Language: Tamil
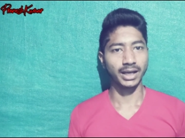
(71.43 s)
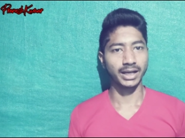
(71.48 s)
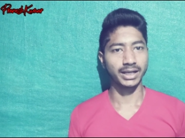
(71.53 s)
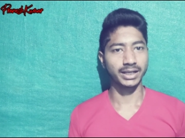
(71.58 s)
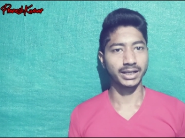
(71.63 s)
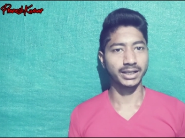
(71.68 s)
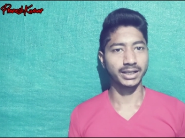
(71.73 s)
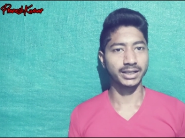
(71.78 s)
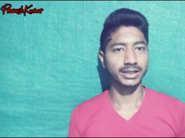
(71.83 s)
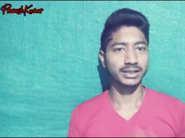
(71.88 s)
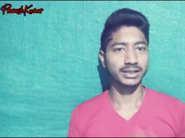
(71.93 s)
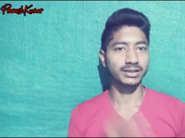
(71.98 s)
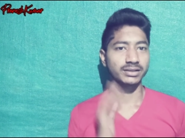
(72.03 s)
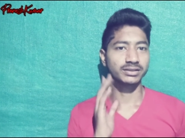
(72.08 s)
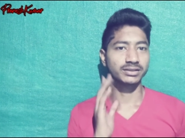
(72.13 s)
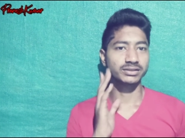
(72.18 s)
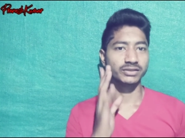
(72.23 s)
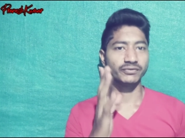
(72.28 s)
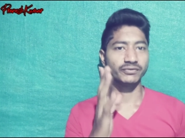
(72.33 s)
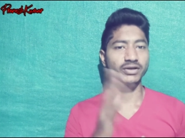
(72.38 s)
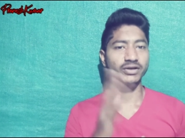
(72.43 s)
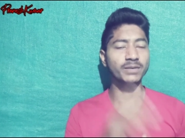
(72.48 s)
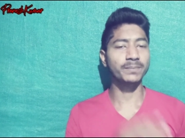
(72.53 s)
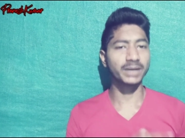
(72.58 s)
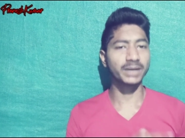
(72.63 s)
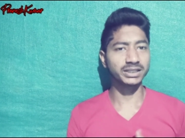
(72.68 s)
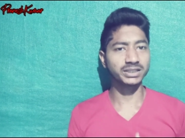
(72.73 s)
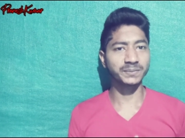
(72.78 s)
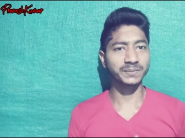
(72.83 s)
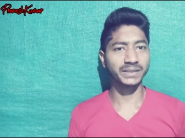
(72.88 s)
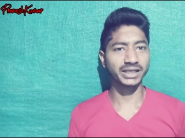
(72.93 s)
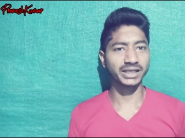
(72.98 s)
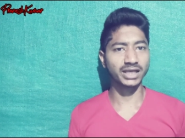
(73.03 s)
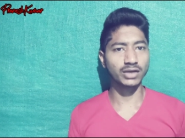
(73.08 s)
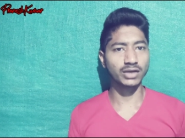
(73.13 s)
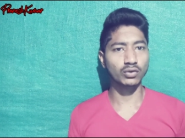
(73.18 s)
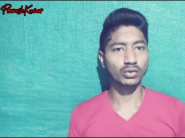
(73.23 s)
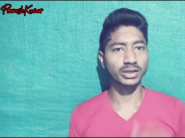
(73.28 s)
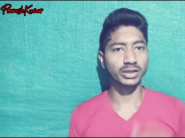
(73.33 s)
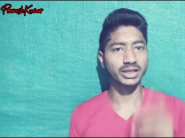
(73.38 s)
அண்ட் uh, இந்த வீடியோ பார்த்துருப்பீங்க
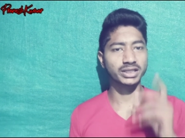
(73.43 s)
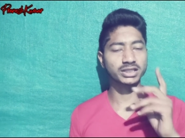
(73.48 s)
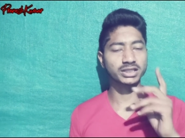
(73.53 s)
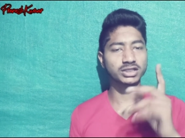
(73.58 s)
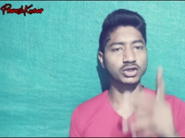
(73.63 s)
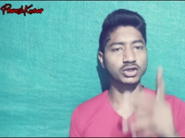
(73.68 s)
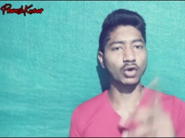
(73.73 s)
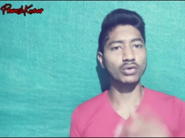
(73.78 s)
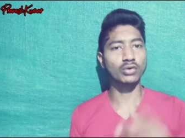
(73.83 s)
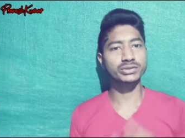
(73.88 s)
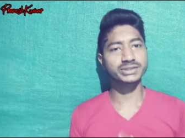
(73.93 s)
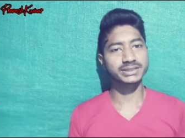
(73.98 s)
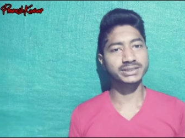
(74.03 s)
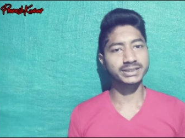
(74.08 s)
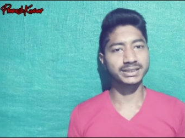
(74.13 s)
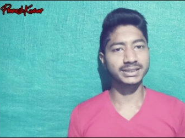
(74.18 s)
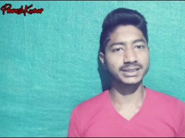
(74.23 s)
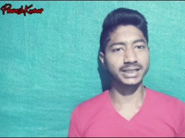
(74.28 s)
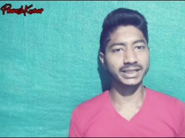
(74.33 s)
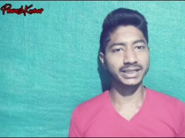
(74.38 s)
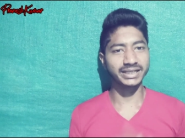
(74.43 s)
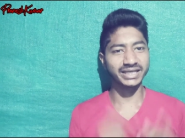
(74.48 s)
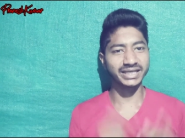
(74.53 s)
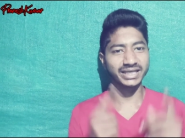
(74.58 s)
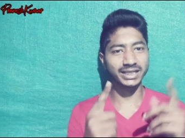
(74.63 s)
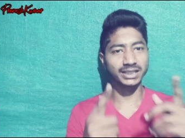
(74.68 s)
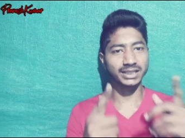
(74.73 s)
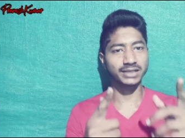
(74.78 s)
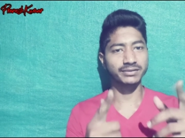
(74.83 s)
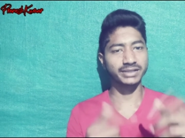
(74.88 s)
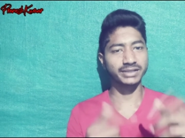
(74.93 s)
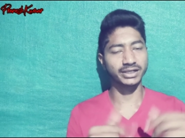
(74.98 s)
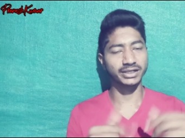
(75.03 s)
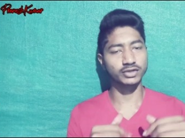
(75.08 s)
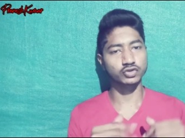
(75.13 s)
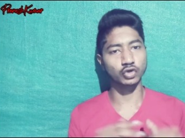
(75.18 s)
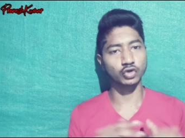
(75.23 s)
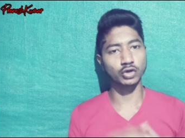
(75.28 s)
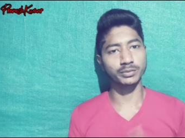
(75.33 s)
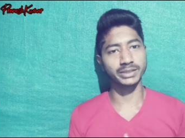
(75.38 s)
உங்களுக்கு ஏதாவது டவுட்ஸ் இல்லை நீங்கள் ஏதாவது
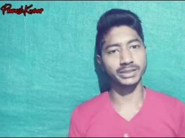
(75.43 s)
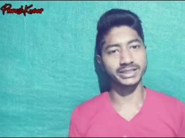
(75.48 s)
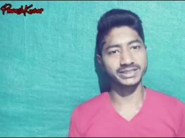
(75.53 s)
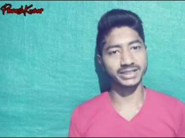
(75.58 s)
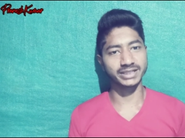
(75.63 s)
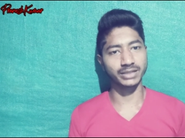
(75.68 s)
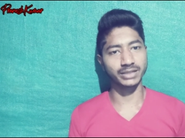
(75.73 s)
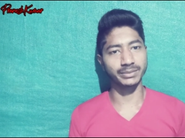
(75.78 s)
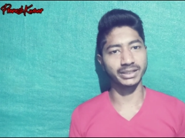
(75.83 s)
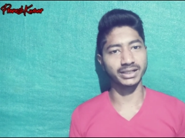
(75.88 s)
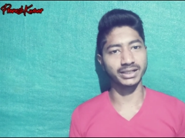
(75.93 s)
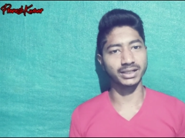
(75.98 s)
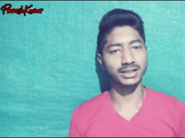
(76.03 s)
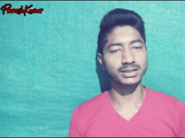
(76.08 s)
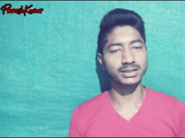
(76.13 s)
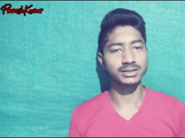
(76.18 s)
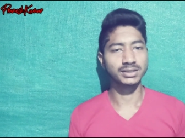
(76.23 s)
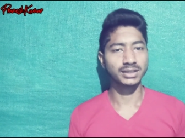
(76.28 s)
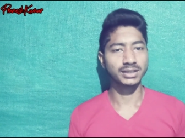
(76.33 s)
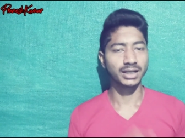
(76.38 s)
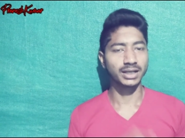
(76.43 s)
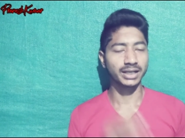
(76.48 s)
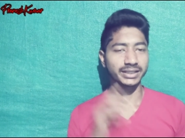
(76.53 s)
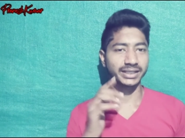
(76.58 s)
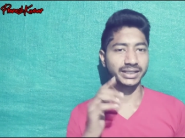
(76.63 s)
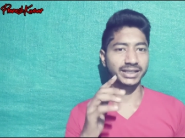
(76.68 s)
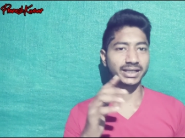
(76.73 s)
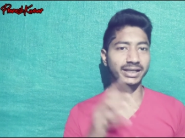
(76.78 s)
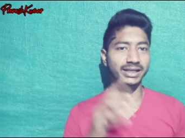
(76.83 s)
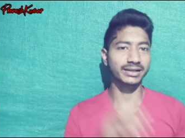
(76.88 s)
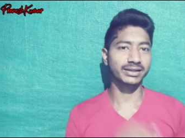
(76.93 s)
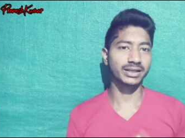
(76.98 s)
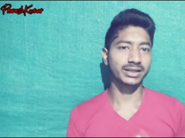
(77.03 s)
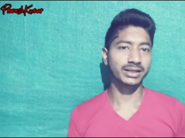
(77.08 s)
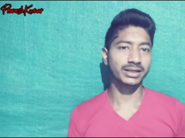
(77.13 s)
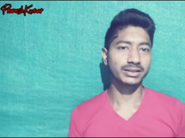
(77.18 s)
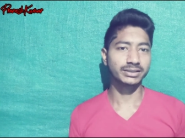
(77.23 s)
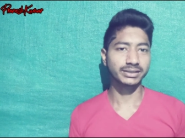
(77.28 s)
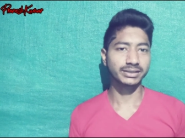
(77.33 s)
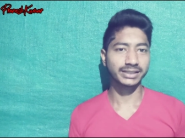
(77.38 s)
எங்கிட்ட சொல்லணும்னு நினச்சிங்க அப்படின்னா அது என்னங்கிறத
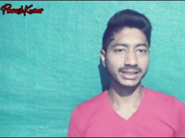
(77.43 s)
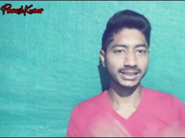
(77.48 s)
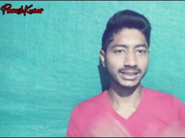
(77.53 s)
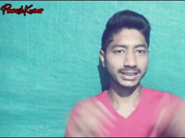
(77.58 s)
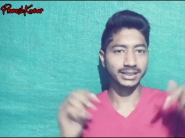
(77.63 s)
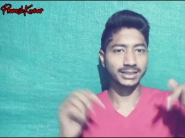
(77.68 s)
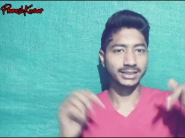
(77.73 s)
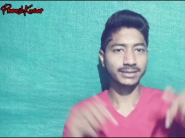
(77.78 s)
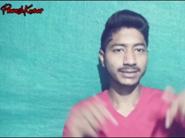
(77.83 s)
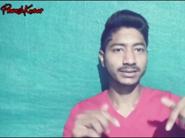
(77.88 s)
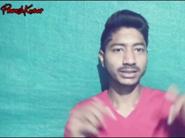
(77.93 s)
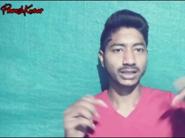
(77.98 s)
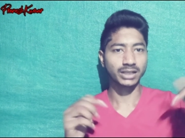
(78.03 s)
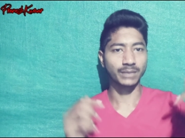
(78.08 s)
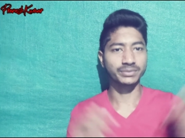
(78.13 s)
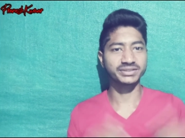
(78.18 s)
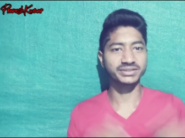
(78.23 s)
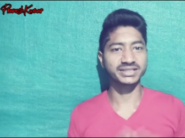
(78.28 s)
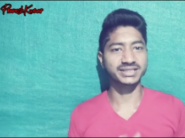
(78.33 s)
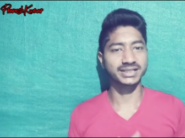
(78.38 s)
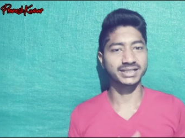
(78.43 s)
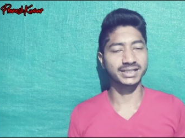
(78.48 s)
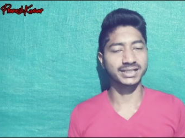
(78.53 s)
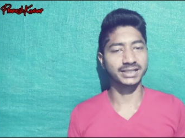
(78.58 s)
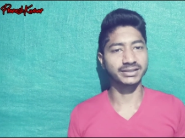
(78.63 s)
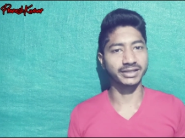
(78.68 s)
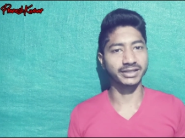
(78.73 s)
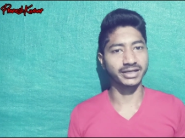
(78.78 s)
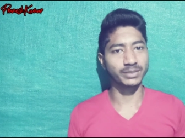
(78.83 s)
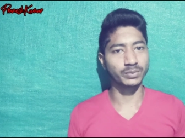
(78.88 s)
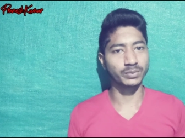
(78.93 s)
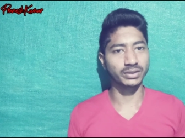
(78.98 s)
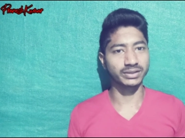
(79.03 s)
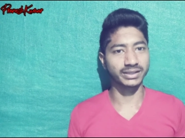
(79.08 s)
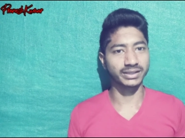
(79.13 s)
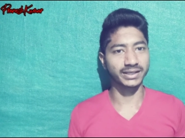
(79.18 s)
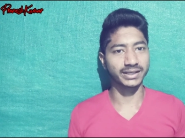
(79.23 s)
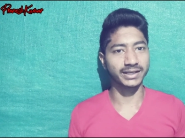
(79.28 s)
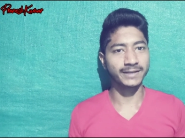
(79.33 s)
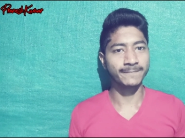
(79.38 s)
கீழே கமெண்ட் செக்ஷனில்
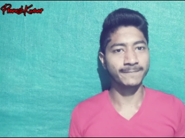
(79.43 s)
தெரியப்படுத்துங்க